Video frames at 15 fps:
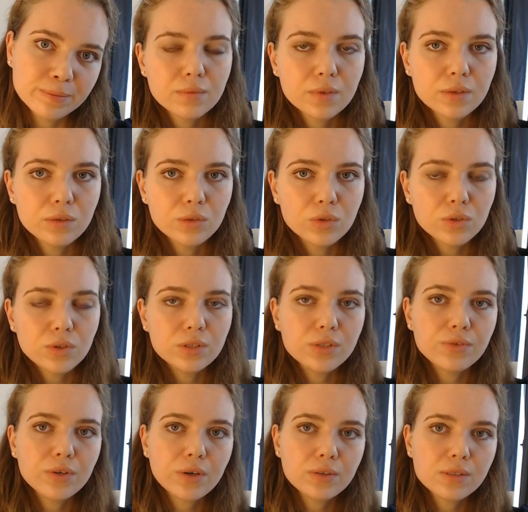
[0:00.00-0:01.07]
Une autre
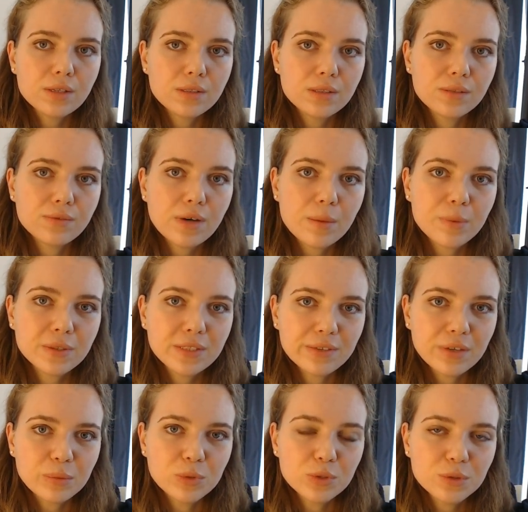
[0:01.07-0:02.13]
différence assez frappante
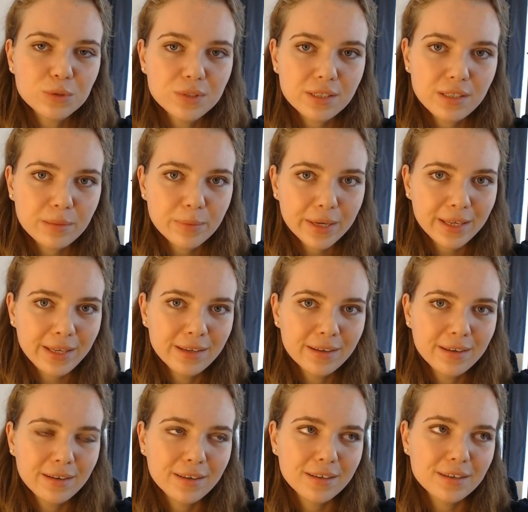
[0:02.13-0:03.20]
avec Moscou, c'est les prix
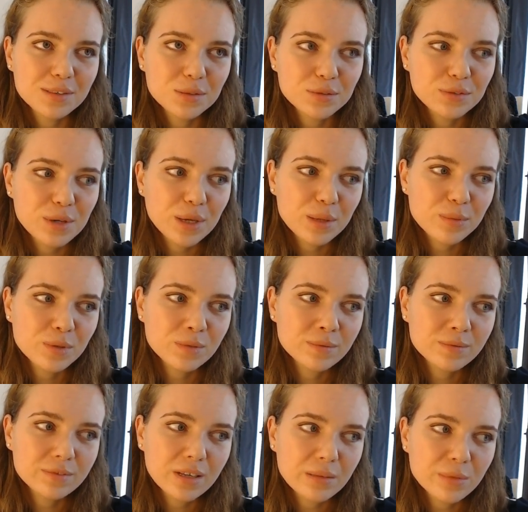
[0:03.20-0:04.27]
qui sont vraiment,
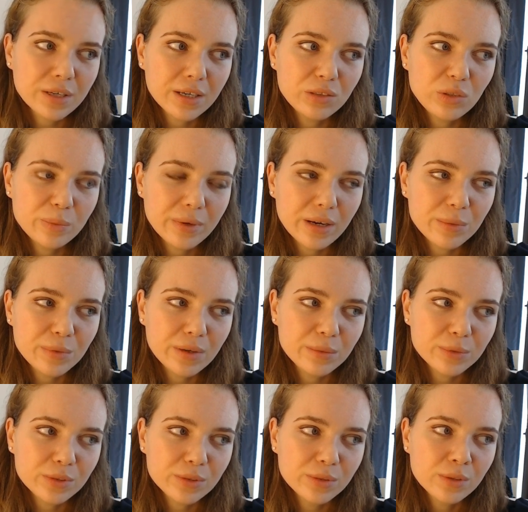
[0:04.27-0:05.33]
vraiment réduits par rapport à
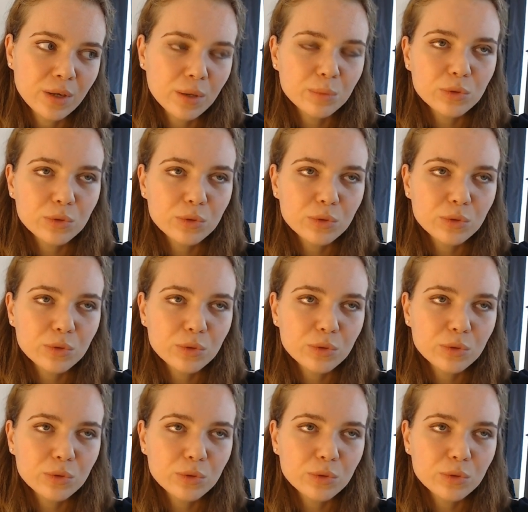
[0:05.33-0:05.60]
Moscou.